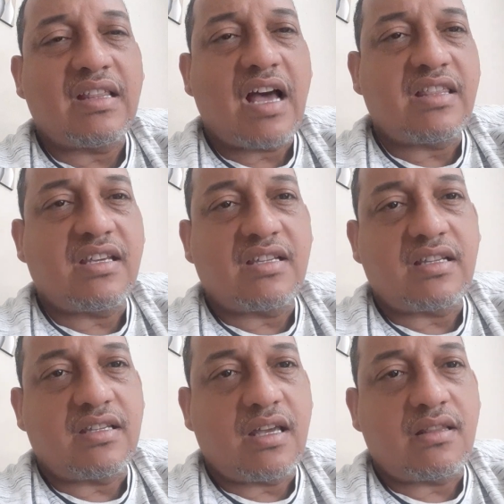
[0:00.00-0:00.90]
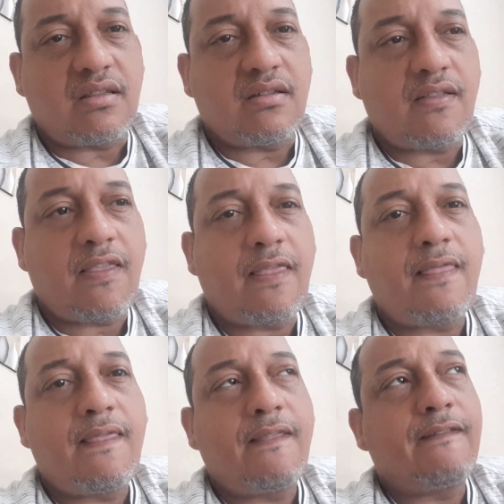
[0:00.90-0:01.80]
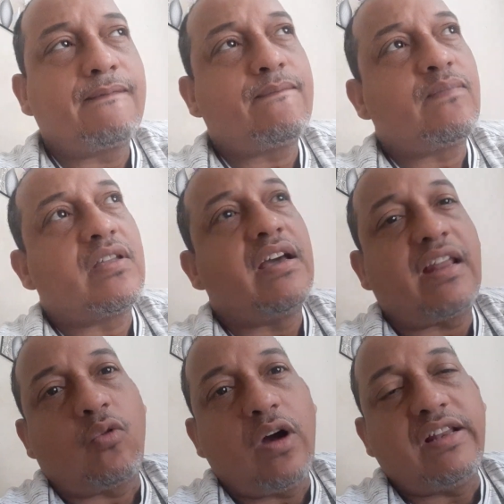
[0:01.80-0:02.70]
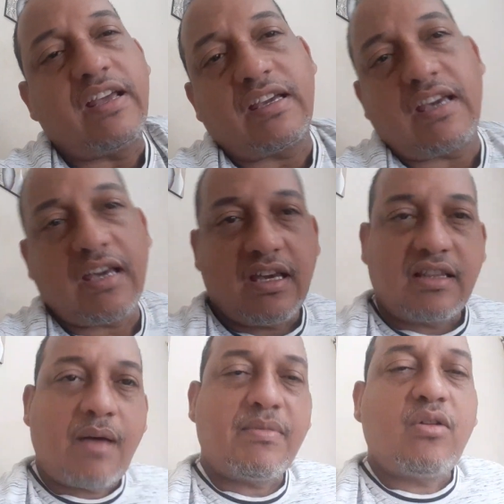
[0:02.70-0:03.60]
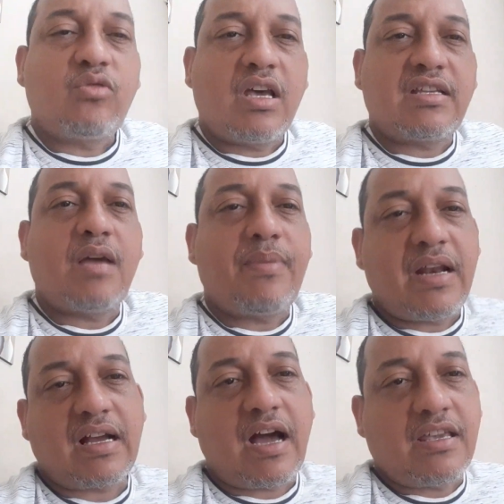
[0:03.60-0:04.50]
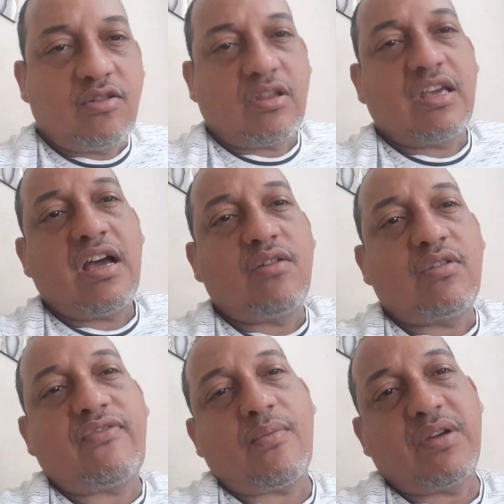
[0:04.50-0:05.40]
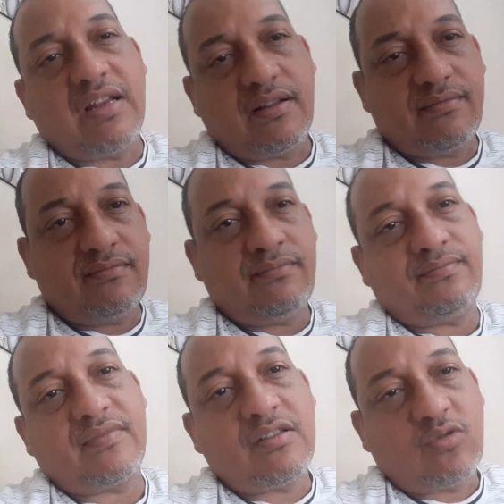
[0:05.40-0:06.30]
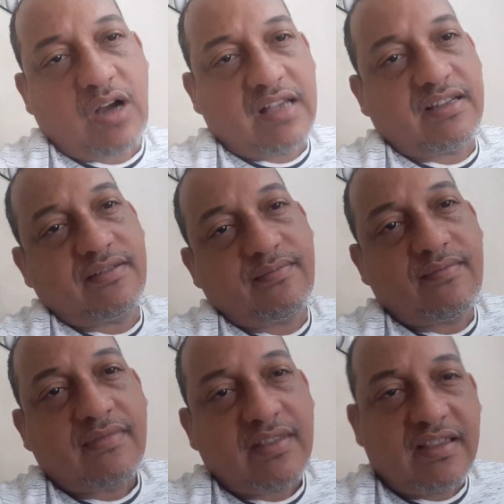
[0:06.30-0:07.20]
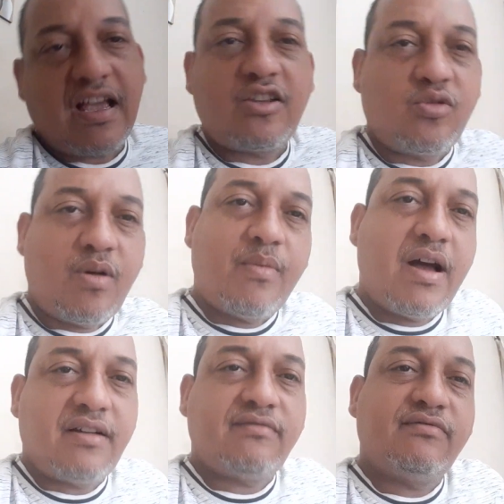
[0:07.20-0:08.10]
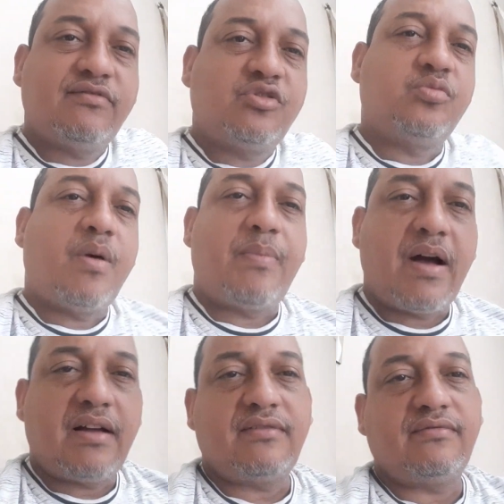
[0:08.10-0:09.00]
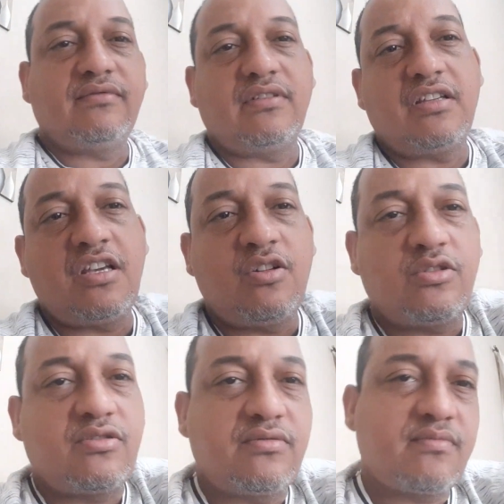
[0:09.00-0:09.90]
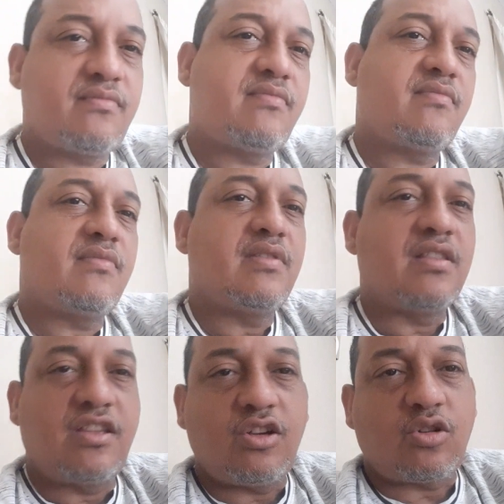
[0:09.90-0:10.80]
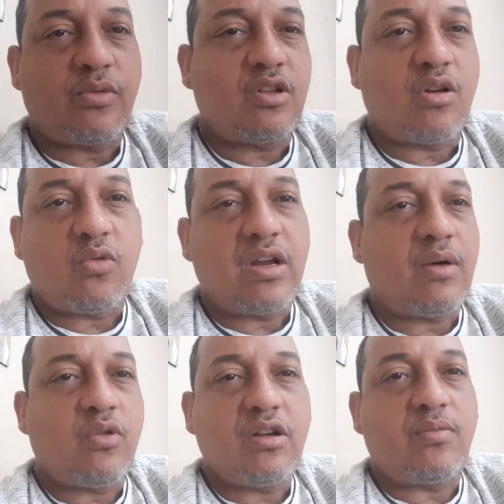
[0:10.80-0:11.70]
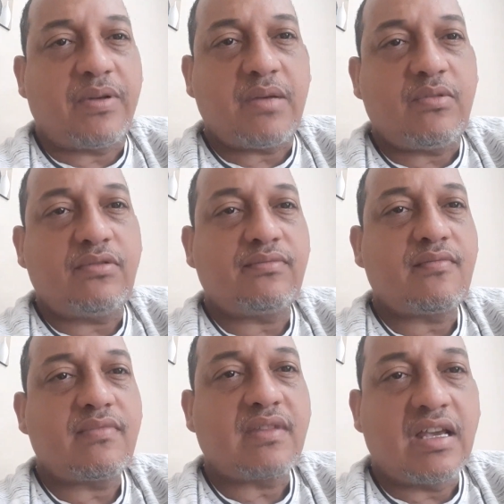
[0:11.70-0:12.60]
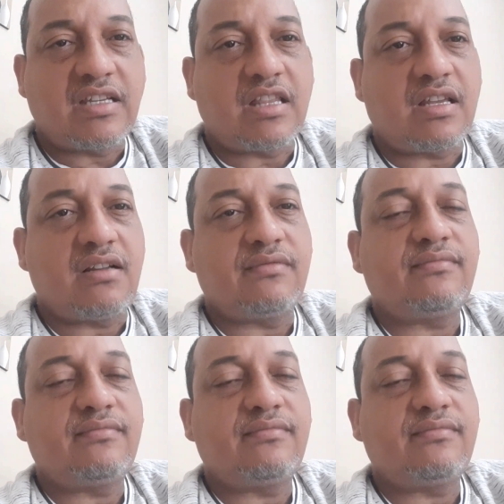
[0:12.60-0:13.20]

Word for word: nadie se accidente. Recuerden que también ustedes salen para la calle, ustedes dejan una familia en su casa. Dejan su mamá, su papá, hijos, tío, sobrino, abuelo, abuelo, primo, etc.